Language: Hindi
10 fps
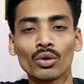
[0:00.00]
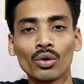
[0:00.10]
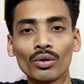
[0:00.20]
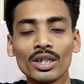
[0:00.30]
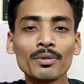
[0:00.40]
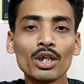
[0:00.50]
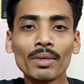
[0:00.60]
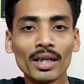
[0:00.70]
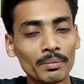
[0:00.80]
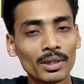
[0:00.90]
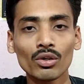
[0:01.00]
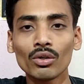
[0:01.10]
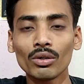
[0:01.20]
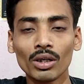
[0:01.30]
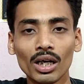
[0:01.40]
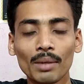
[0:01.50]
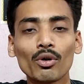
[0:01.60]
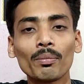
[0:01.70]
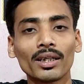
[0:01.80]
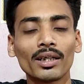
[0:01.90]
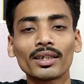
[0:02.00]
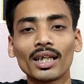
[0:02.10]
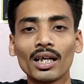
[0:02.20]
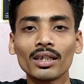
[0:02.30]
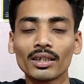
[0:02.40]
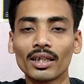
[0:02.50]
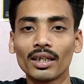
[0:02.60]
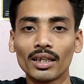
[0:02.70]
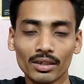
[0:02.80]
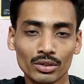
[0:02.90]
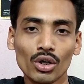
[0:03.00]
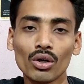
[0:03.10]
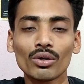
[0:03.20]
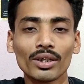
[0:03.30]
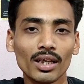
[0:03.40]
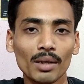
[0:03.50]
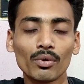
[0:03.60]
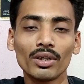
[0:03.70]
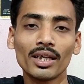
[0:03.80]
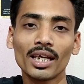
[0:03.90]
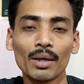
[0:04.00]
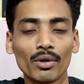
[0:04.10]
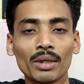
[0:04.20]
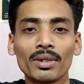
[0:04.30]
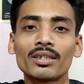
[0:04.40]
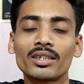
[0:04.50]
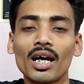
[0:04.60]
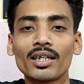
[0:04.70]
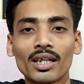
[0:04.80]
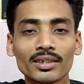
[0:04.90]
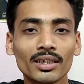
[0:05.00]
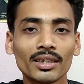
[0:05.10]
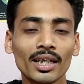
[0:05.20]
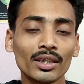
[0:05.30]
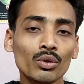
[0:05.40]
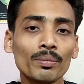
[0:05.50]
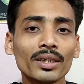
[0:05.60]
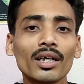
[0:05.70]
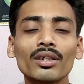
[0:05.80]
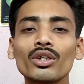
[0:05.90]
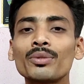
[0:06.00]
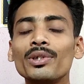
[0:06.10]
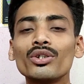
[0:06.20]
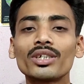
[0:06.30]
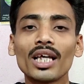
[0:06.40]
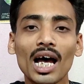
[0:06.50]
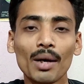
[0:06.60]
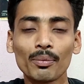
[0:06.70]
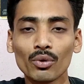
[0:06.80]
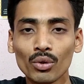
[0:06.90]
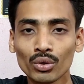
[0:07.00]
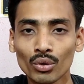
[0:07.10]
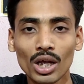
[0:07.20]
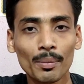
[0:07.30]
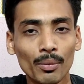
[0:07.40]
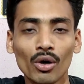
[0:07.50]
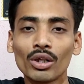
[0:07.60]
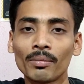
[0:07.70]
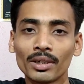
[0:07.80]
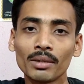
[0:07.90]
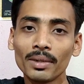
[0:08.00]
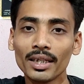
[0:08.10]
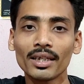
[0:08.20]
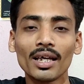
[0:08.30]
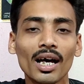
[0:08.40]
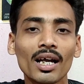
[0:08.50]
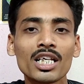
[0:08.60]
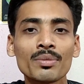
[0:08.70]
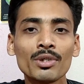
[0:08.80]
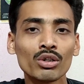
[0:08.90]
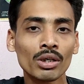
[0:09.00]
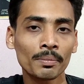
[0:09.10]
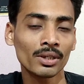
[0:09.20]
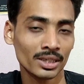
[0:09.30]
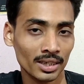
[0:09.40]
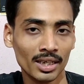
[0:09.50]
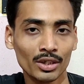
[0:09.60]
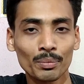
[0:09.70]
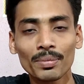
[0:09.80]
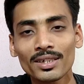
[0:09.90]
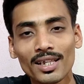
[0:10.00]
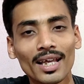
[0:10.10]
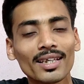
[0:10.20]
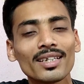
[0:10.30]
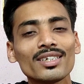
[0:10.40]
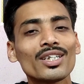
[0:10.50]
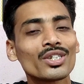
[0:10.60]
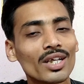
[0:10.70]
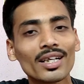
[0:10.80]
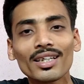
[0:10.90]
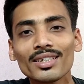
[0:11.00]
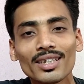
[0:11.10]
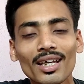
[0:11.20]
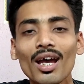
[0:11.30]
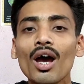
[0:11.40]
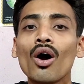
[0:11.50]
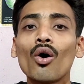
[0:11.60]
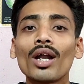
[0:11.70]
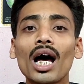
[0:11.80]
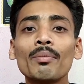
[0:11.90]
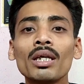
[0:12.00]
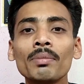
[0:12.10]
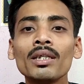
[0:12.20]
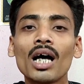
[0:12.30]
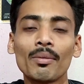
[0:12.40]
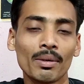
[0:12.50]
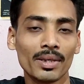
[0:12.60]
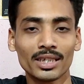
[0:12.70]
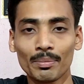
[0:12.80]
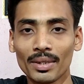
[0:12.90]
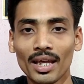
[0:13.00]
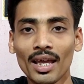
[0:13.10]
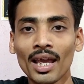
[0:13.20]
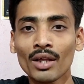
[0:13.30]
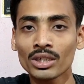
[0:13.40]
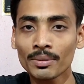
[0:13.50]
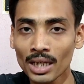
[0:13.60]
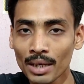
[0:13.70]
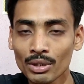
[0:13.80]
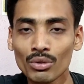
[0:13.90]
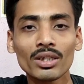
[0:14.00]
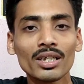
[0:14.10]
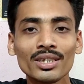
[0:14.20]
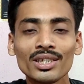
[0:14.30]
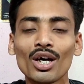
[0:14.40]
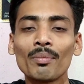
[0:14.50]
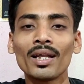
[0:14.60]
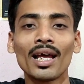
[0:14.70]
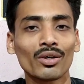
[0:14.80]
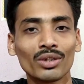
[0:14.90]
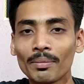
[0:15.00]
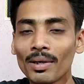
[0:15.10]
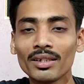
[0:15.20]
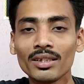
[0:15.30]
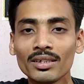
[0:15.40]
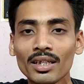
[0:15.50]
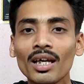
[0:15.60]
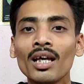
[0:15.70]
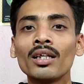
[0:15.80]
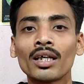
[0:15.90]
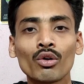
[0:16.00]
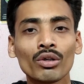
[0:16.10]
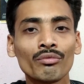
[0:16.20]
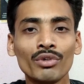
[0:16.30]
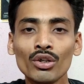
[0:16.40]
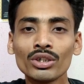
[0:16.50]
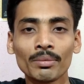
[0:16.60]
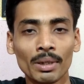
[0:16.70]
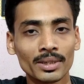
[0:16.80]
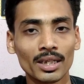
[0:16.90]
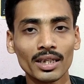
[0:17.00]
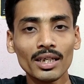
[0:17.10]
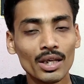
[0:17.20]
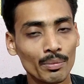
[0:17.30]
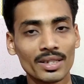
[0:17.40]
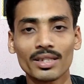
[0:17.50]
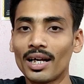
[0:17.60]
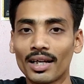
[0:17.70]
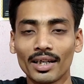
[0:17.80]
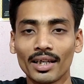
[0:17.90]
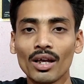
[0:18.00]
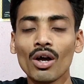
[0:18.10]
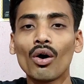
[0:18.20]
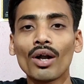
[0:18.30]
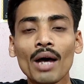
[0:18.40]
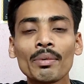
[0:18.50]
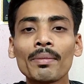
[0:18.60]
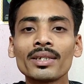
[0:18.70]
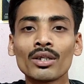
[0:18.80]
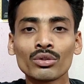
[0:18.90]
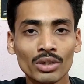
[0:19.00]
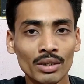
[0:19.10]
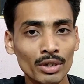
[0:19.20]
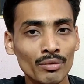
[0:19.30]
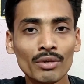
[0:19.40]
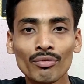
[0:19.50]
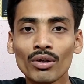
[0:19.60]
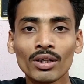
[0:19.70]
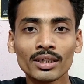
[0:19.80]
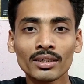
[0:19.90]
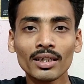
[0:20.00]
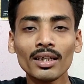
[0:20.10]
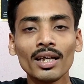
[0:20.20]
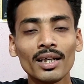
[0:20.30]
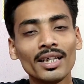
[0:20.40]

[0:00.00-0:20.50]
तो इस वीडियो में यही मेरे को आपको बताना था कि स्टॉक कितना आपको लेके आप ऑनलाइन बिजनेस स्टार्ट कर सकते हैं तो उम्मीद करता हूँ इस वीडियो से आपको थोड़ा बहुत मदद मिलेगी अगर इस वीडियो को आपको अच्छा लगे तो प्लीज़ लाइक कीजिए शेयर कीजिए और अभी भी आप हमारे चैनल में नए हैं तो सब्सक्राइब जरूर कीजिए और बेल आइकन दबा दीजिए तो कोई वीडियोस आप हमारे चैनल की मिस ना करें और आप हमारे चैनल को सोशल मीडिया पर भी फॉलो कर सकते हैं